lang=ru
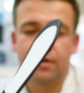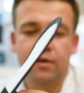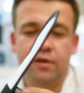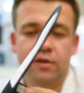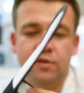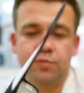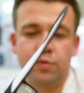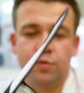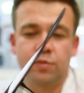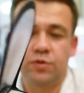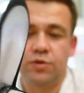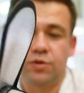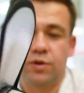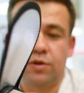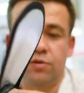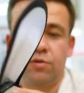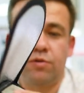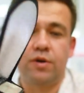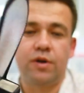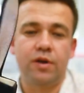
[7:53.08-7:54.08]
с помощью
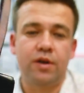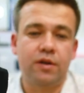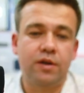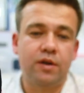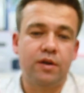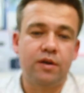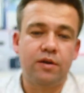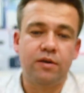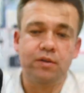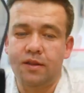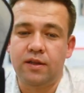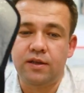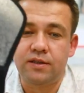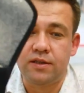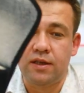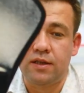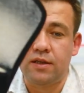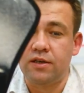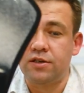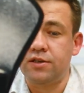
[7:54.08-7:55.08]
которой она
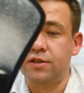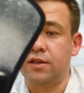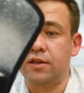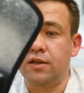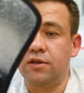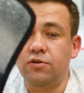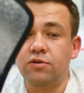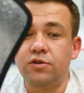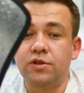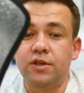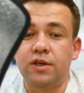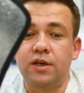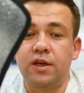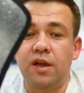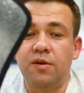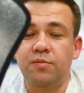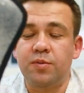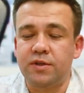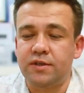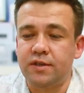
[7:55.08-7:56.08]
достаточно надежно
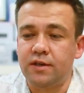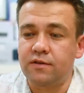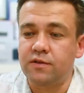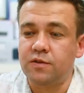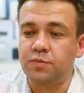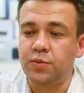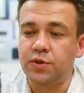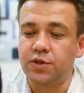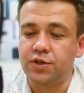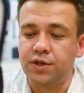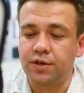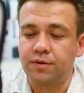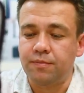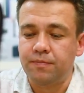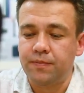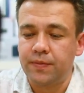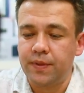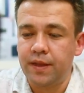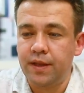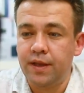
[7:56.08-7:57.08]
крепится к вспышке.
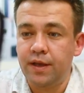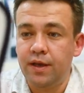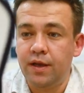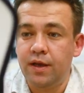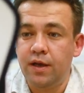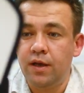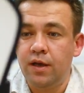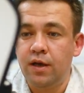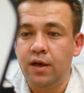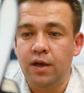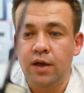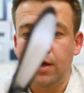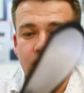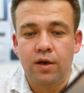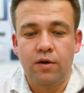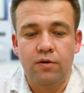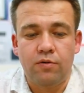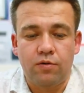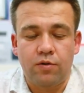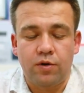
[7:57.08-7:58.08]

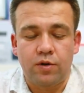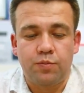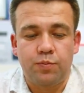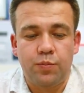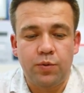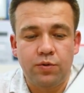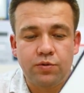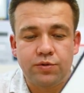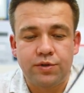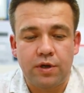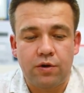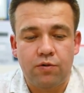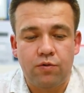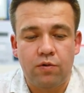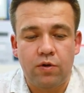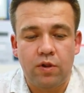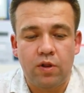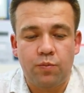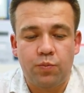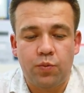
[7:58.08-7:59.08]
Вот. Плюс
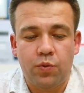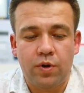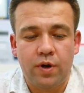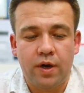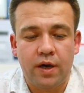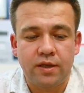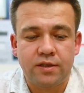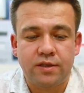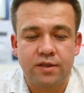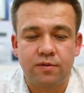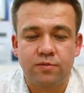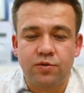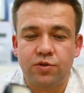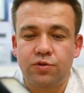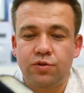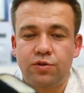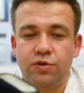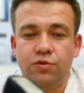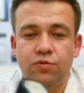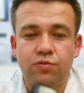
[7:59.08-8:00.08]
такого лопуха тем,
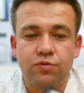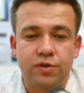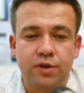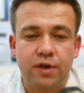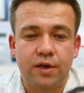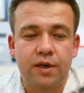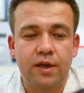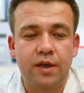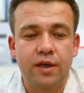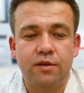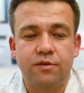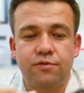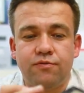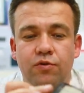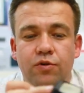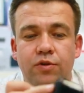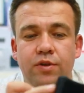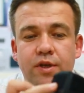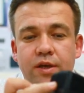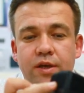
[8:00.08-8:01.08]
что не нужно клеить вот